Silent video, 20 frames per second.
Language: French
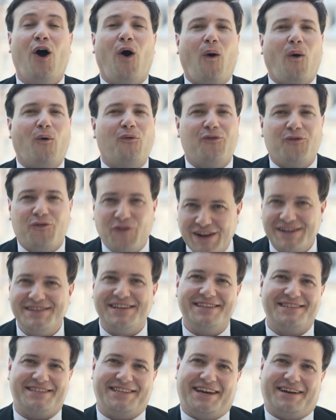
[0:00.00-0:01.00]
au fil des
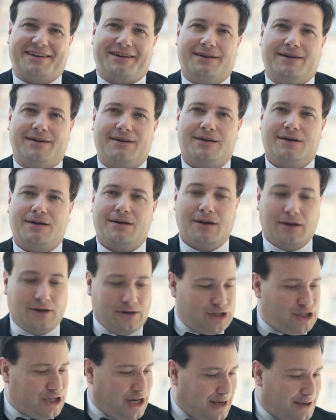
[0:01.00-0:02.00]
siècles.
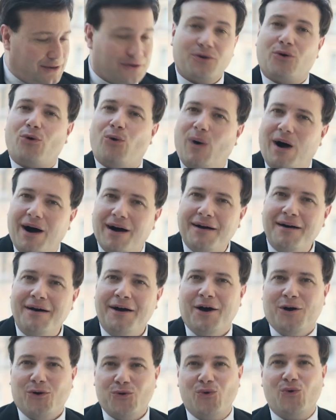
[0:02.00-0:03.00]
Chaque roi
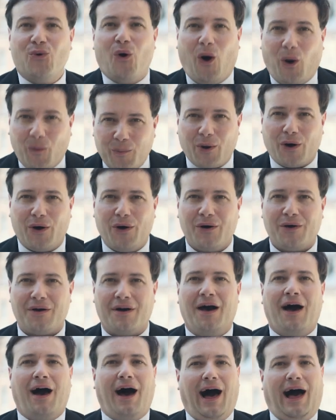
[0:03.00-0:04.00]
ou empereur
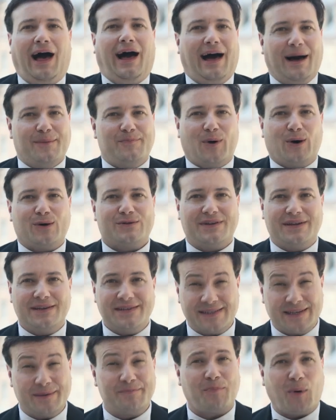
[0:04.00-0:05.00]
a apporté
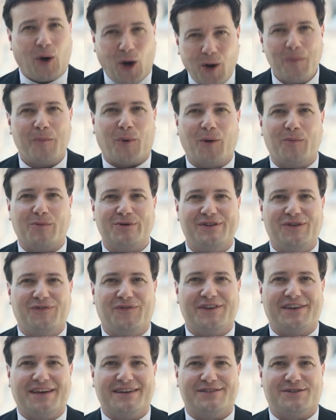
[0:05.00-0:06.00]
ses propres
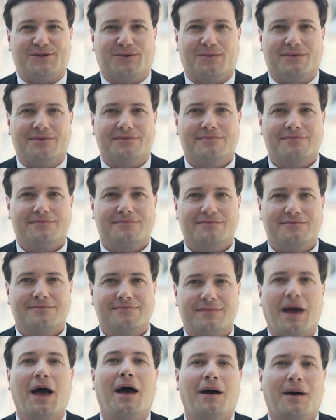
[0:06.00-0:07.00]
modifications.
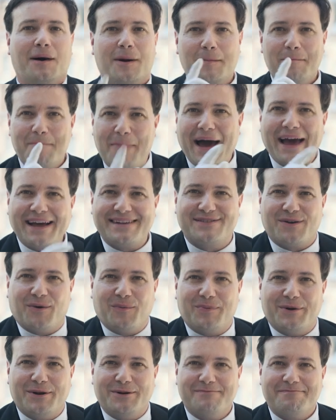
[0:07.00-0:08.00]
Par
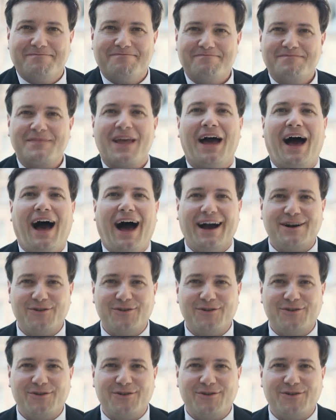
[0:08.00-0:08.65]
exemple, à